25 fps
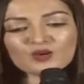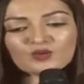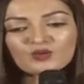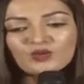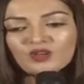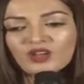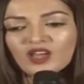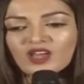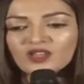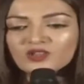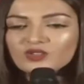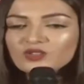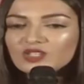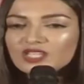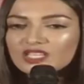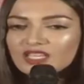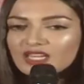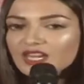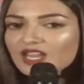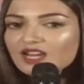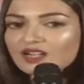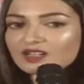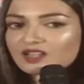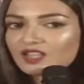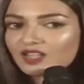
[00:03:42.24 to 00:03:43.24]
ఉన్నారు
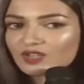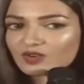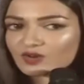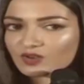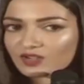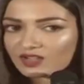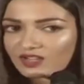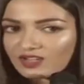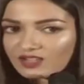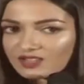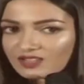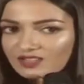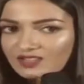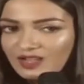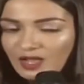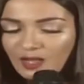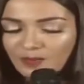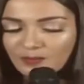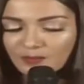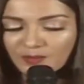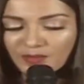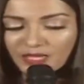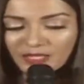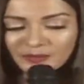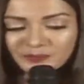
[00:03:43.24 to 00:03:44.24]
ఇలాంటి ఒక
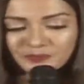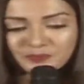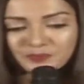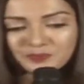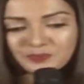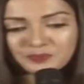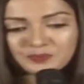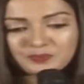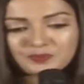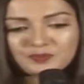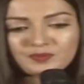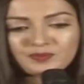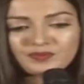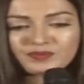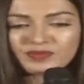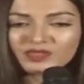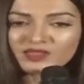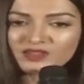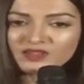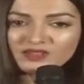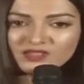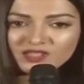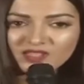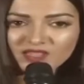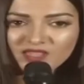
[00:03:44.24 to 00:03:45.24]
అమ్మాయి
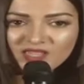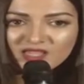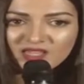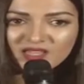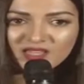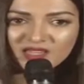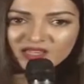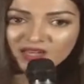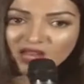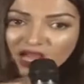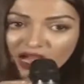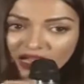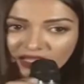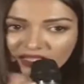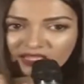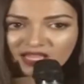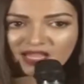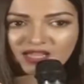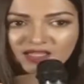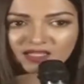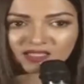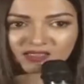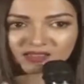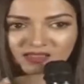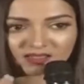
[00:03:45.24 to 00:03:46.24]
ఇది నా
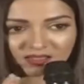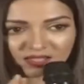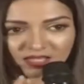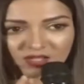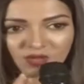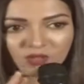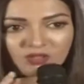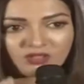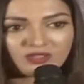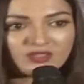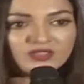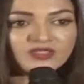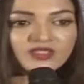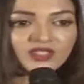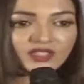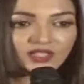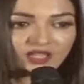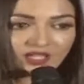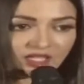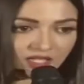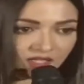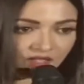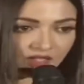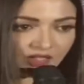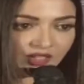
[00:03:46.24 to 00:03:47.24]
క్యారెక్టర్కి ఒక చిన్న
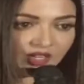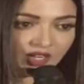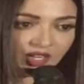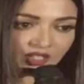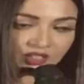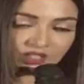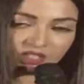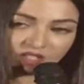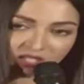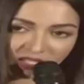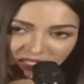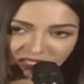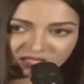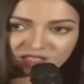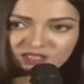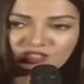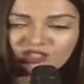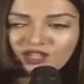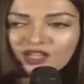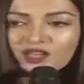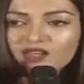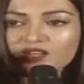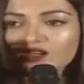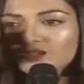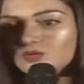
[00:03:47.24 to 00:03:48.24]
ఇంట్రొడక్షన్ ఇంకా
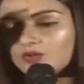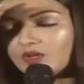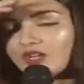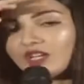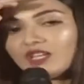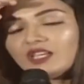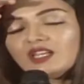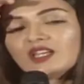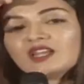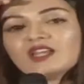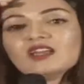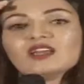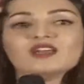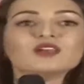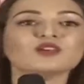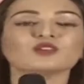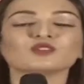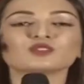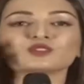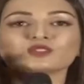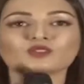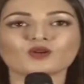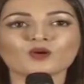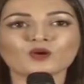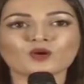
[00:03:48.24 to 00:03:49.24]
చాలా ఉన్నాయి
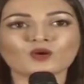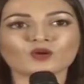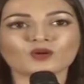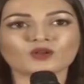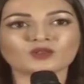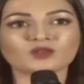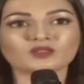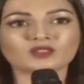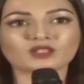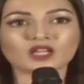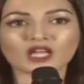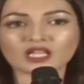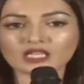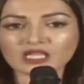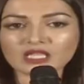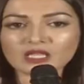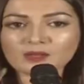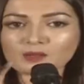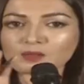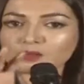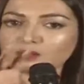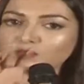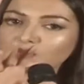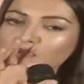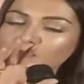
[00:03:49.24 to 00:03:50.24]
సో కానీ
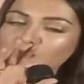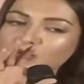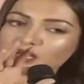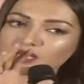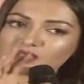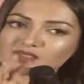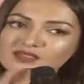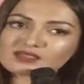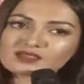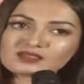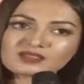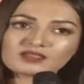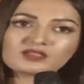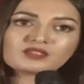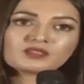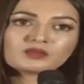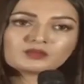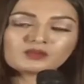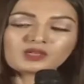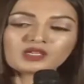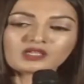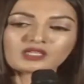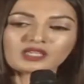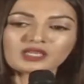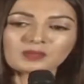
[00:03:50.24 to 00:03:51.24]
మన
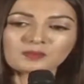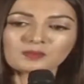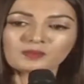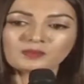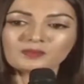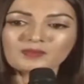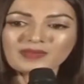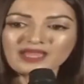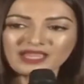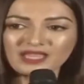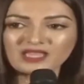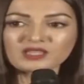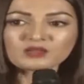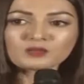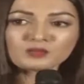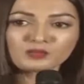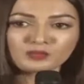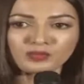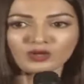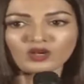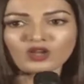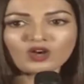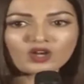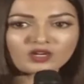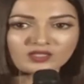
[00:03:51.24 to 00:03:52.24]
సినిమాకి మెయిన్
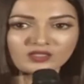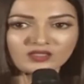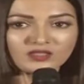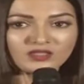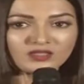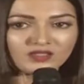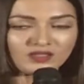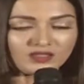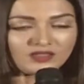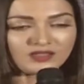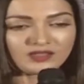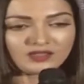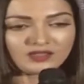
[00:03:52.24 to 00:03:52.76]
ప్లాట్